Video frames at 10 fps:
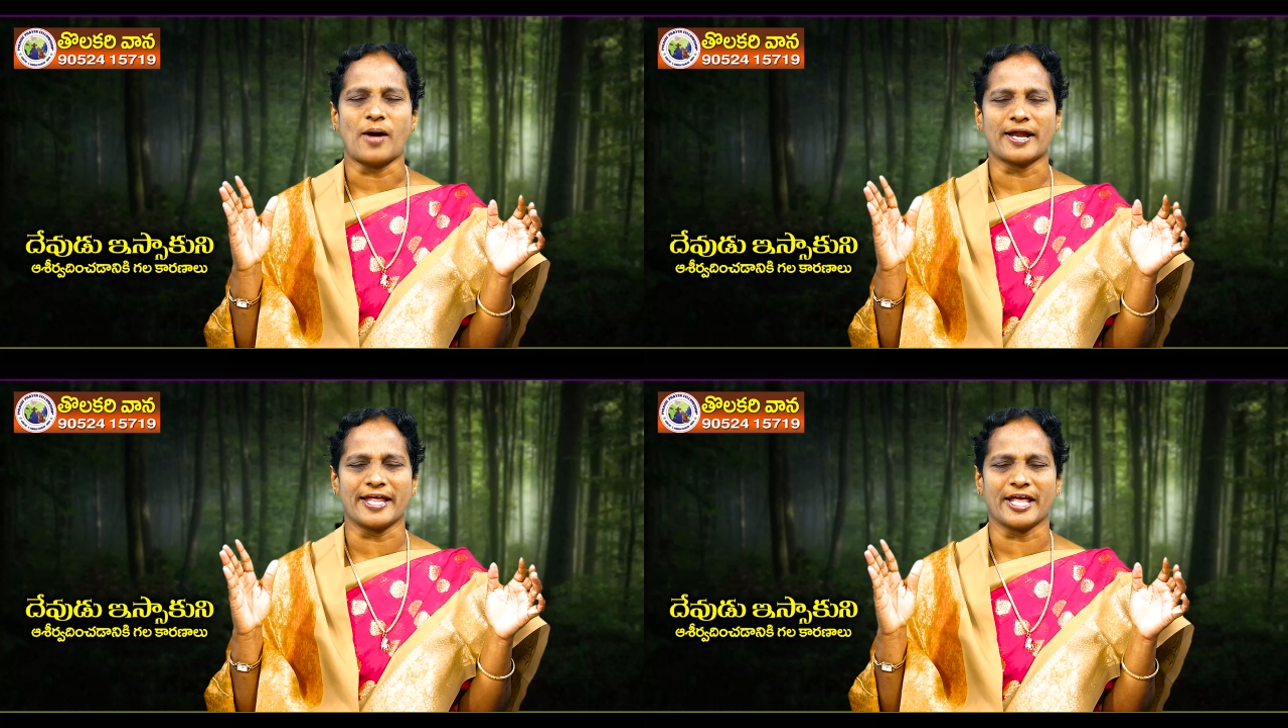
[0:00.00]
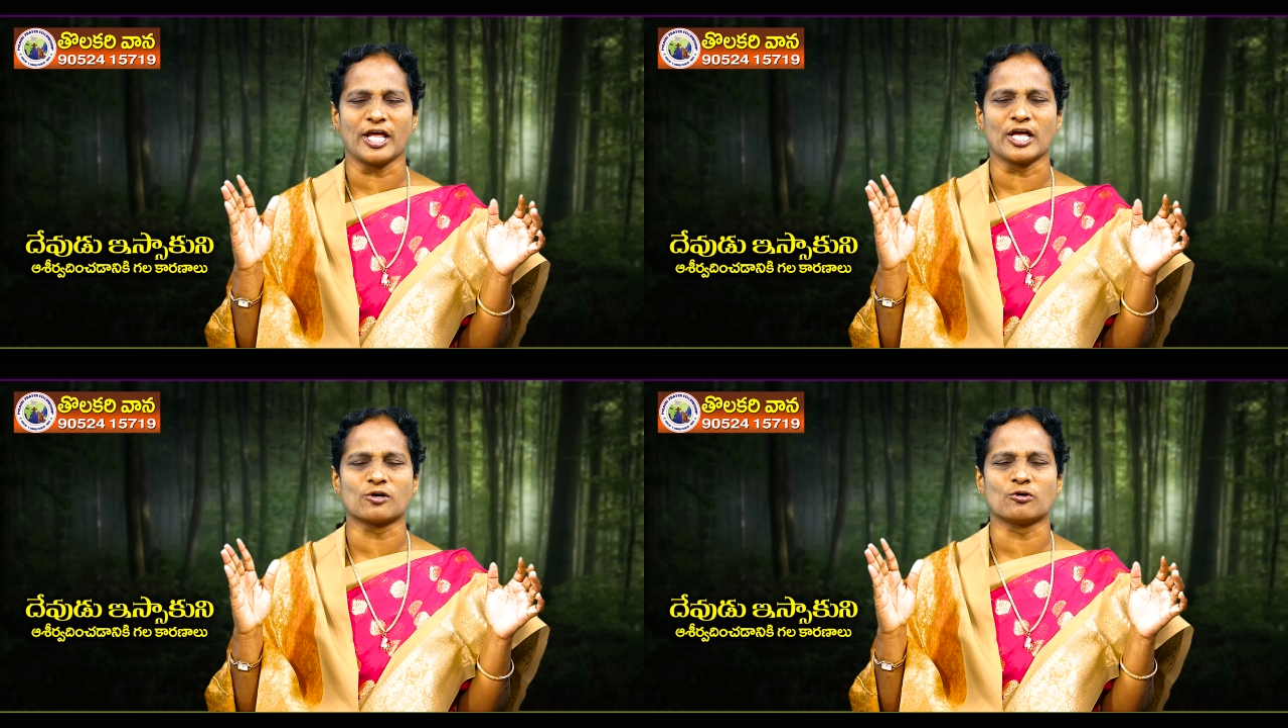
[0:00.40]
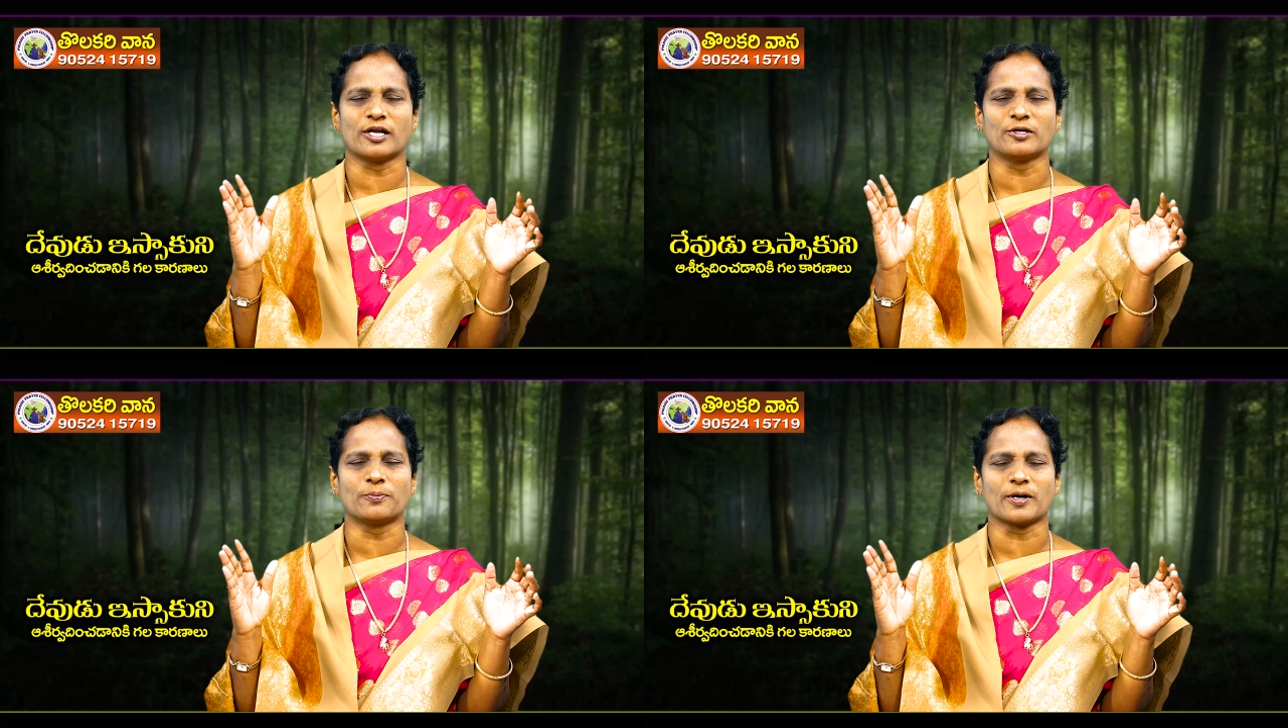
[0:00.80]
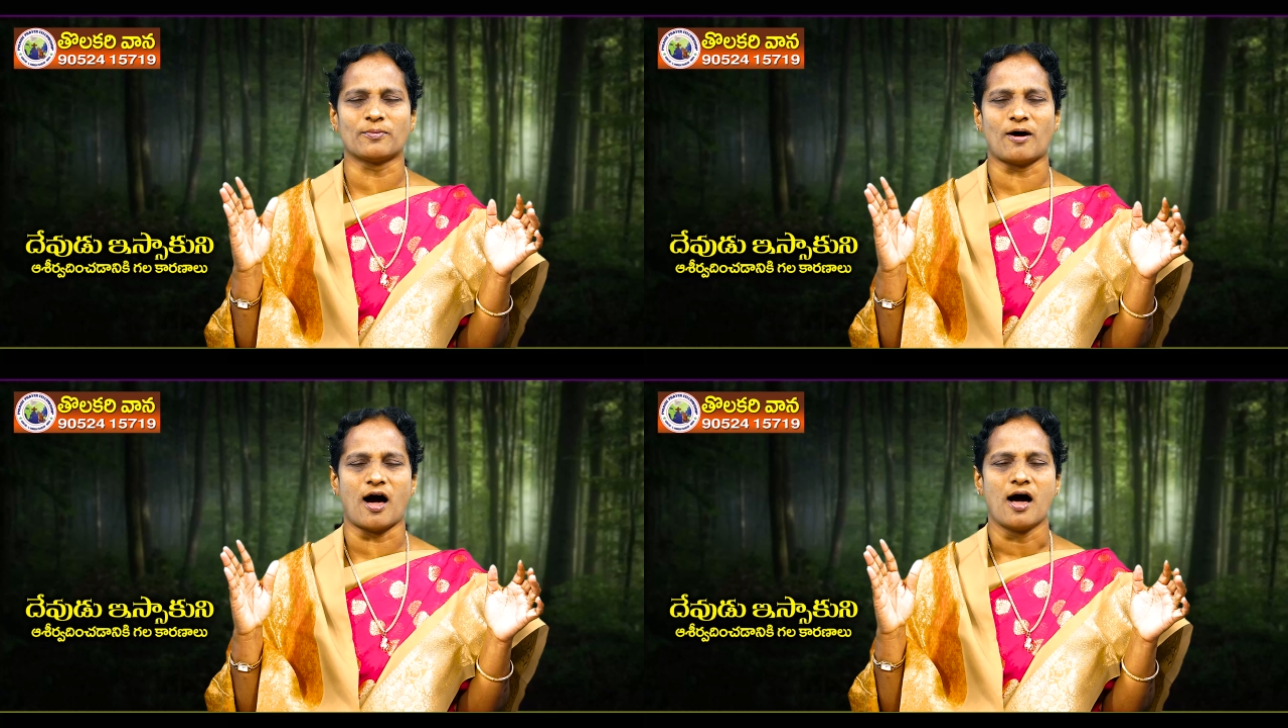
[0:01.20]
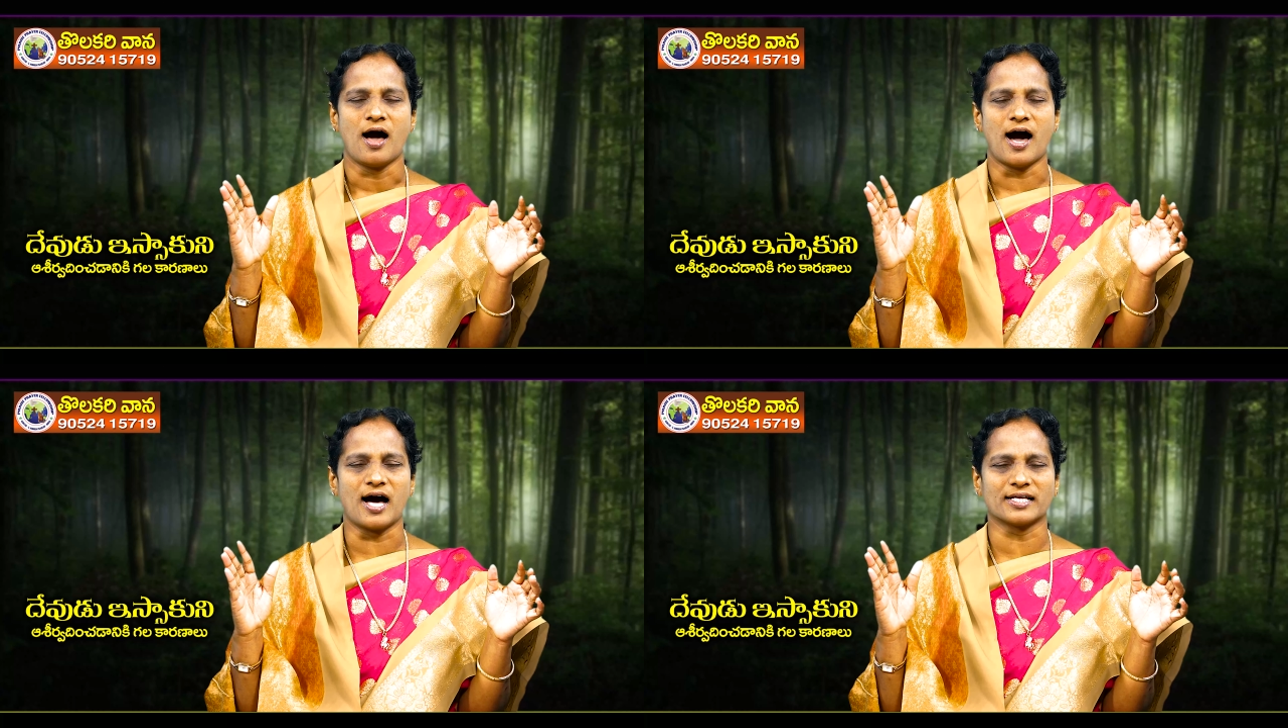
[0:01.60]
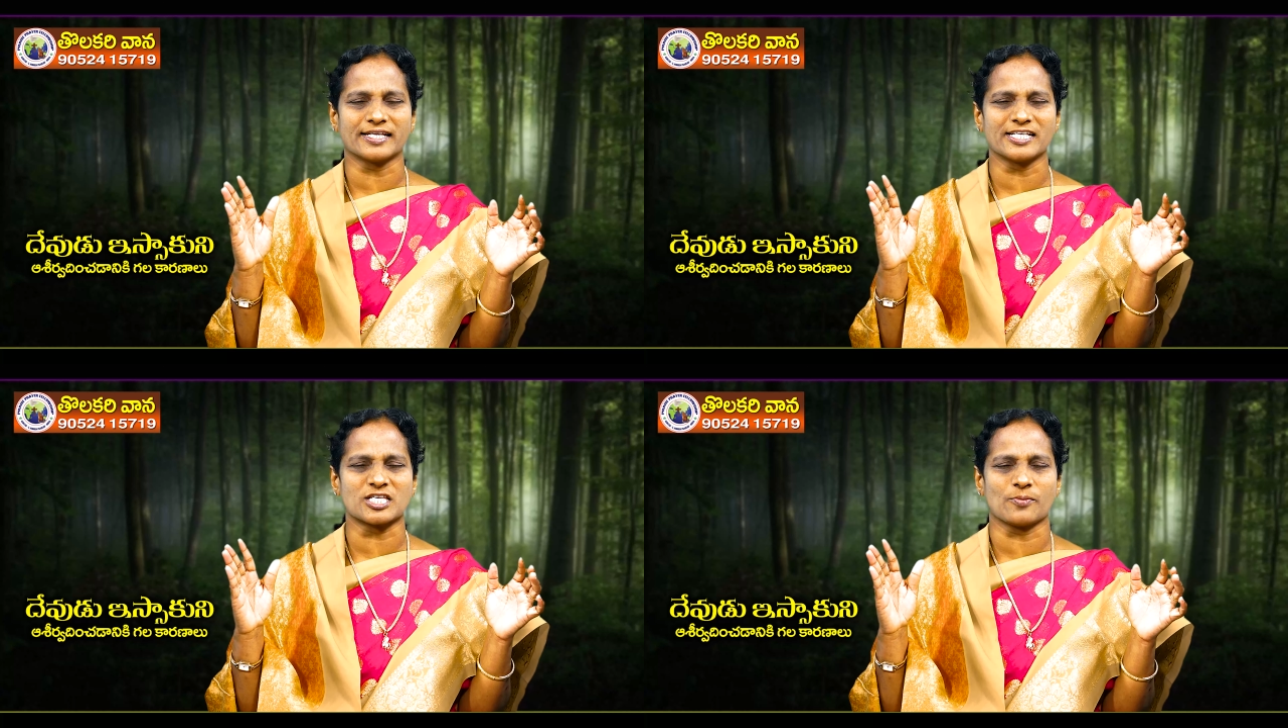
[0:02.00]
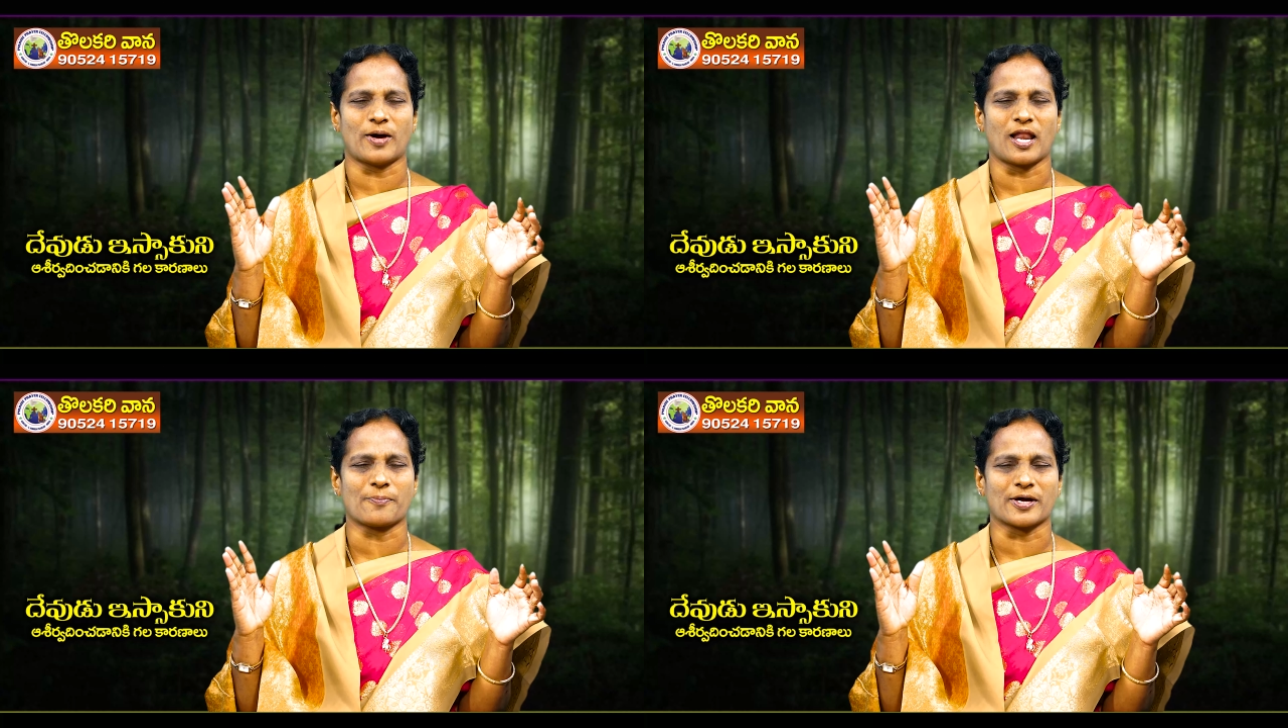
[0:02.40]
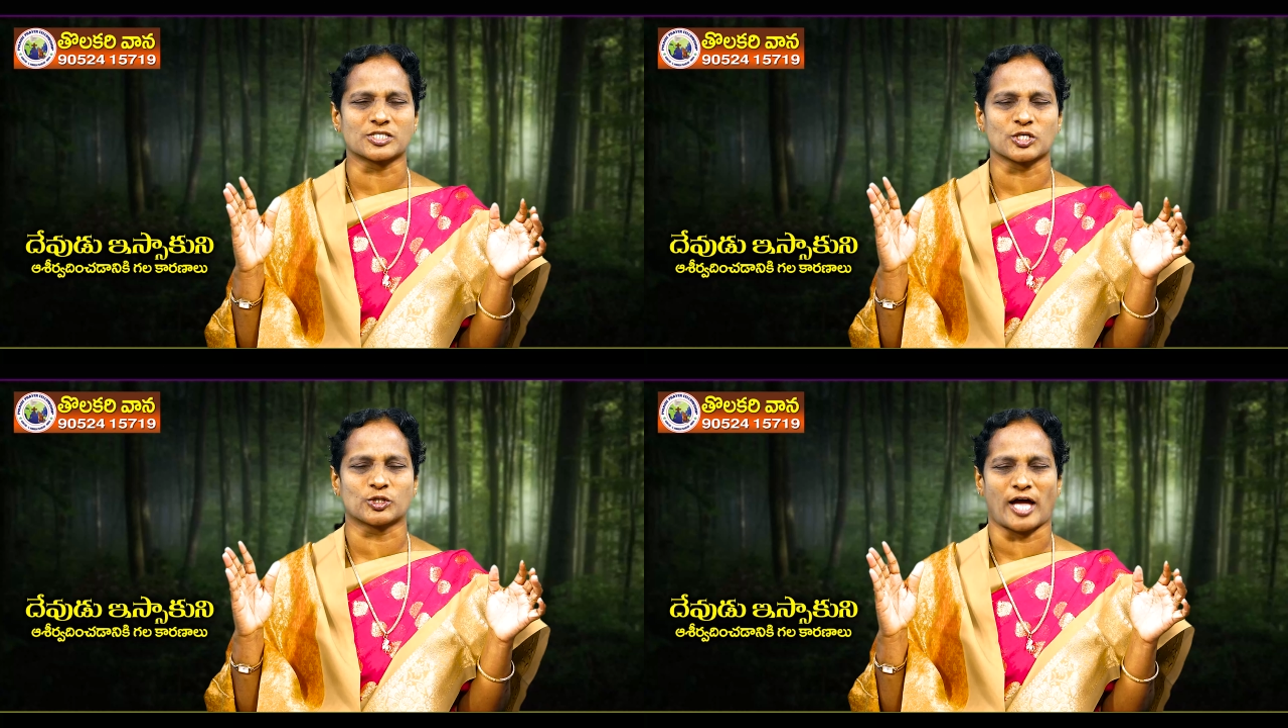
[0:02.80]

అనేకులను ప్రభా ఆదరించి బలపరిచి